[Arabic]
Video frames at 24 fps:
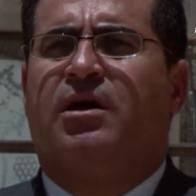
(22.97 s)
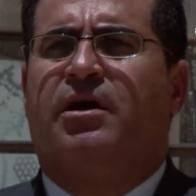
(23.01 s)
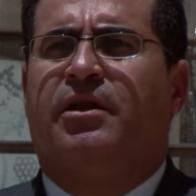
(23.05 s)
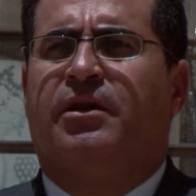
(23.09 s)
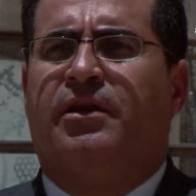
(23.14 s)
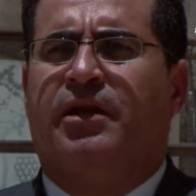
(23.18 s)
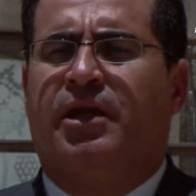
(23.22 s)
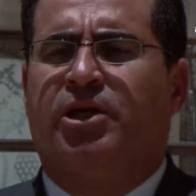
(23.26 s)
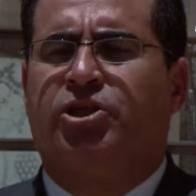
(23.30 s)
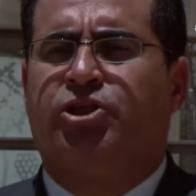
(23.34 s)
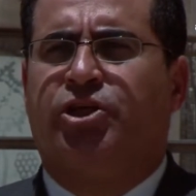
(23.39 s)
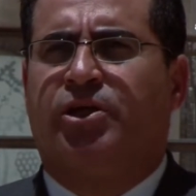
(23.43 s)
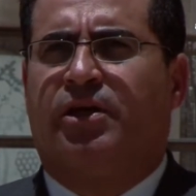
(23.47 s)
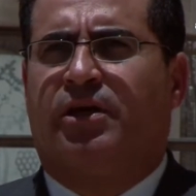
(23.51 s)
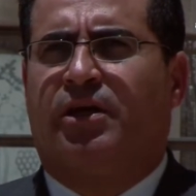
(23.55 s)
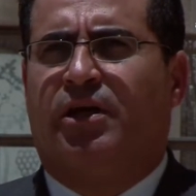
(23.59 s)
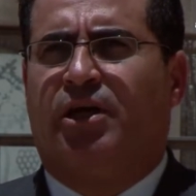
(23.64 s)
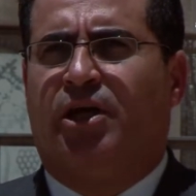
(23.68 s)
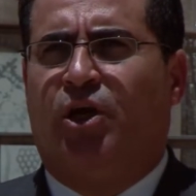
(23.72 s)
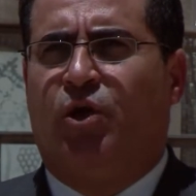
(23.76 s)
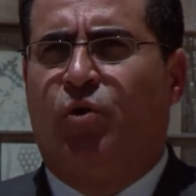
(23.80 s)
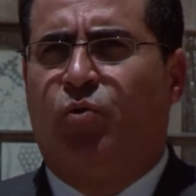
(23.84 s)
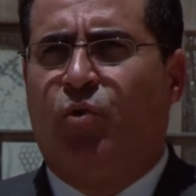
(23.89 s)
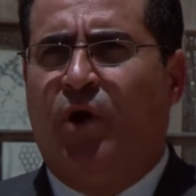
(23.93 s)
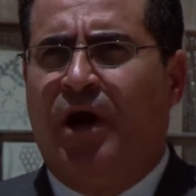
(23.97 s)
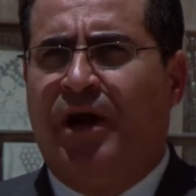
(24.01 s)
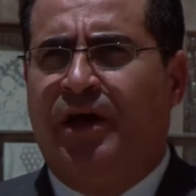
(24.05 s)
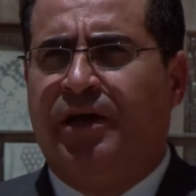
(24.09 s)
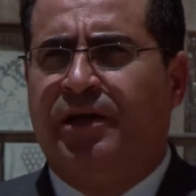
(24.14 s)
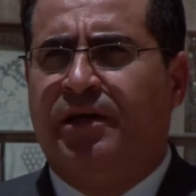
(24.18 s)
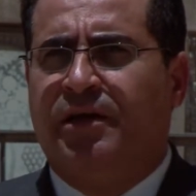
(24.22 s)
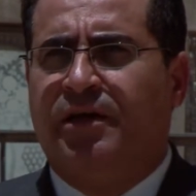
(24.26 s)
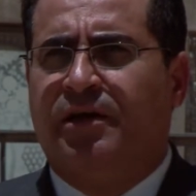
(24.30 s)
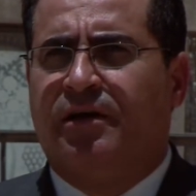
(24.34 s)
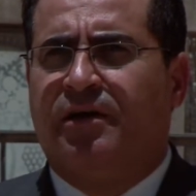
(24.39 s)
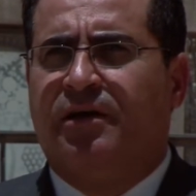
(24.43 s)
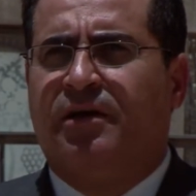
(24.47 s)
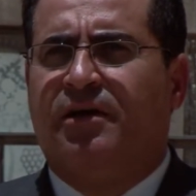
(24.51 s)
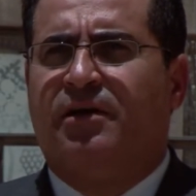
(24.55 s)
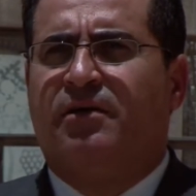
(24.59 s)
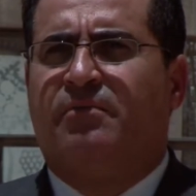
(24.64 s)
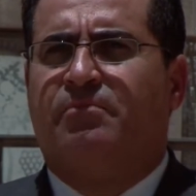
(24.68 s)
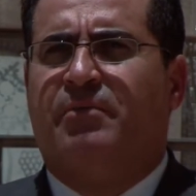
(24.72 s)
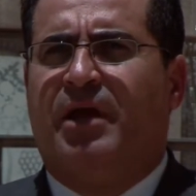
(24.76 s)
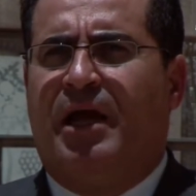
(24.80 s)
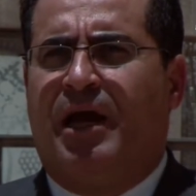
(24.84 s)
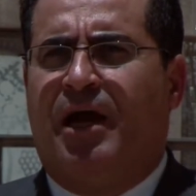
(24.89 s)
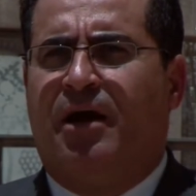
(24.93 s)
نشر الوعي
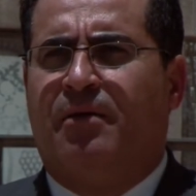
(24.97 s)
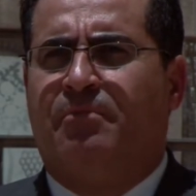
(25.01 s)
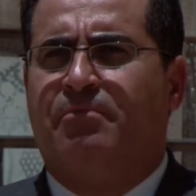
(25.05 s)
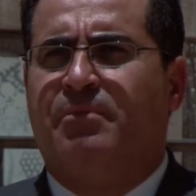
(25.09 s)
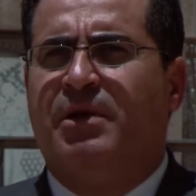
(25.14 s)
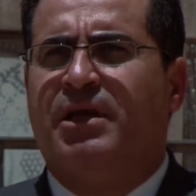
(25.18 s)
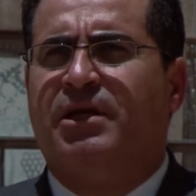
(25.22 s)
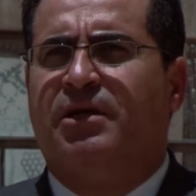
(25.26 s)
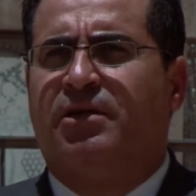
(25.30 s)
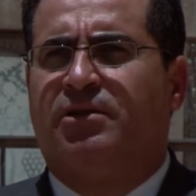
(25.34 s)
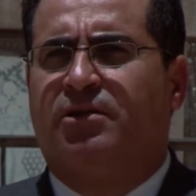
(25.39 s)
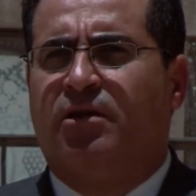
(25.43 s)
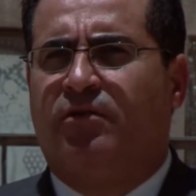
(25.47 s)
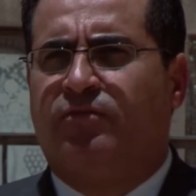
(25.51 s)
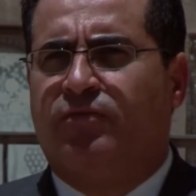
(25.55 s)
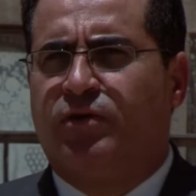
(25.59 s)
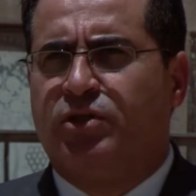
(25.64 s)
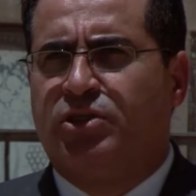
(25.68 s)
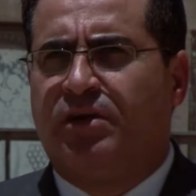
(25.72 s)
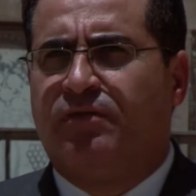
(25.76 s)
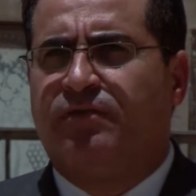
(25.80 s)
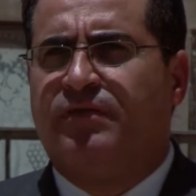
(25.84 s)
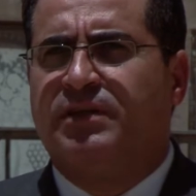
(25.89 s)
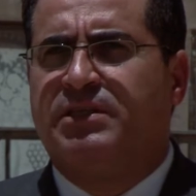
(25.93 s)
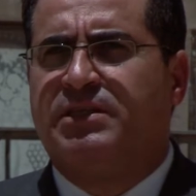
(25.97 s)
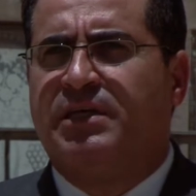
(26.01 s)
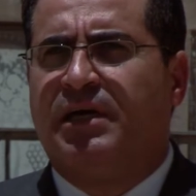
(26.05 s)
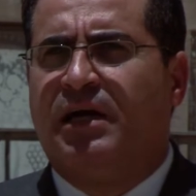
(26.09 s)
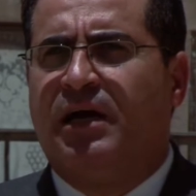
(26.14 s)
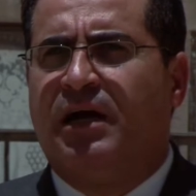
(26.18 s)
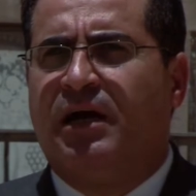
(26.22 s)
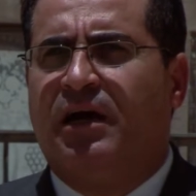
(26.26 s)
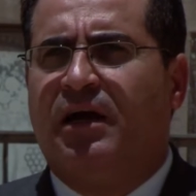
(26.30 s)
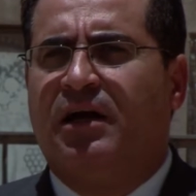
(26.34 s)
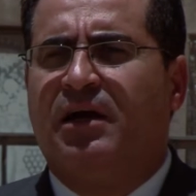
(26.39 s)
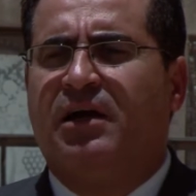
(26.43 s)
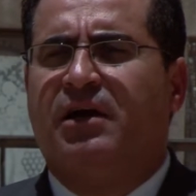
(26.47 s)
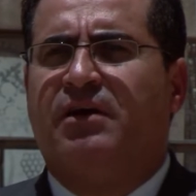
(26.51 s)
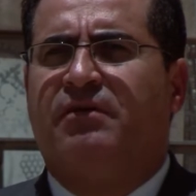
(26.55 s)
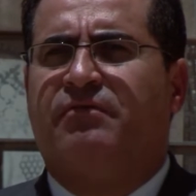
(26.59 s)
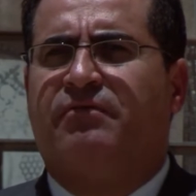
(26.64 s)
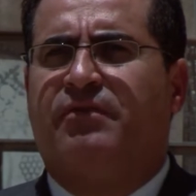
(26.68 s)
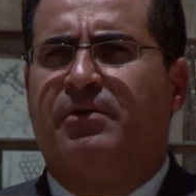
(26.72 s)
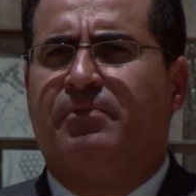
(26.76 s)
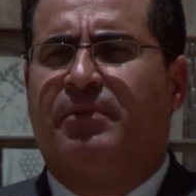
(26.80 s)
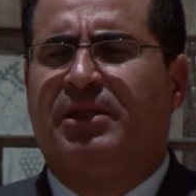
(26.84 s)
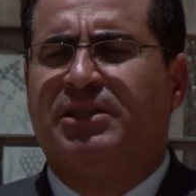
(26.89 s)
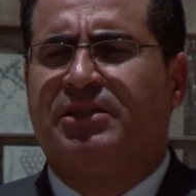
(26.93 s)
بأهمية الفسيفساء
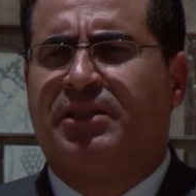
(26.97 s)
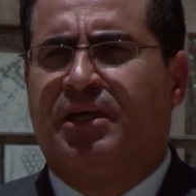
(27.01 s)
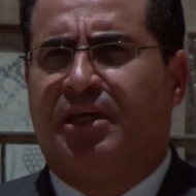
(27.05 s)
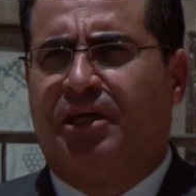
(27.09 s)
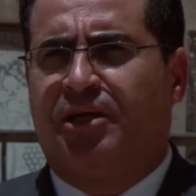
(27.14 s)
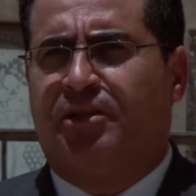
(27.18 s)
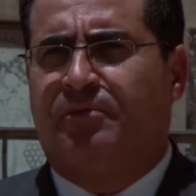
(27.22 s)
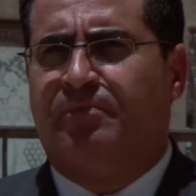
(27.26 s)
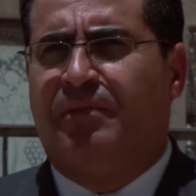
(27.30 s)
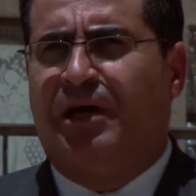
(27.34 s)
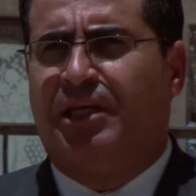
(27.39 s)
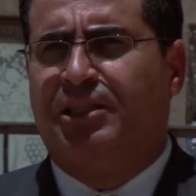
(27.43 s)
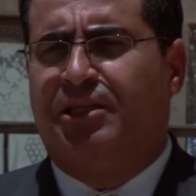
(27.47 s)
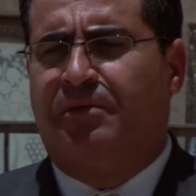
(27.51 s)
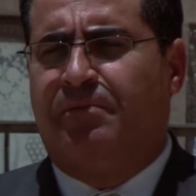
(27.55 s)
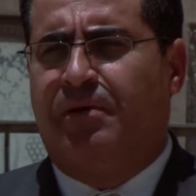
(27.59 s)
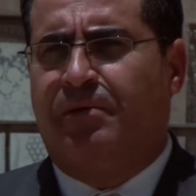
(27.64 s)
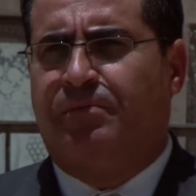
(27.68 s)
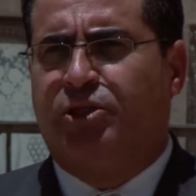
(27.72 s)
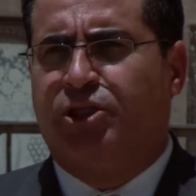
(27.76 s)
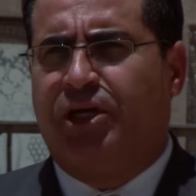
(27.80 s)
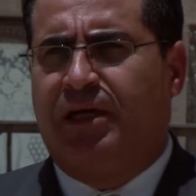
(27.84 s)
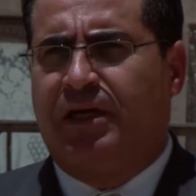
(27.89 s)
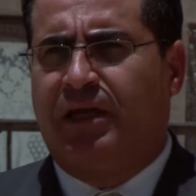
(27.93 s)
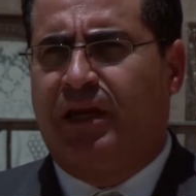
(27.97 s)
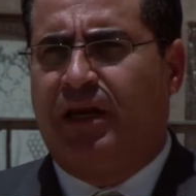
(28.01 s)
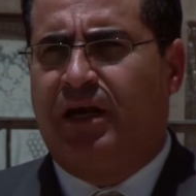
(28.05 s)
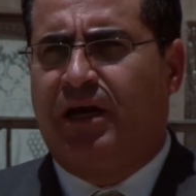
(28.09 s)
في منطقة مادبة بشكل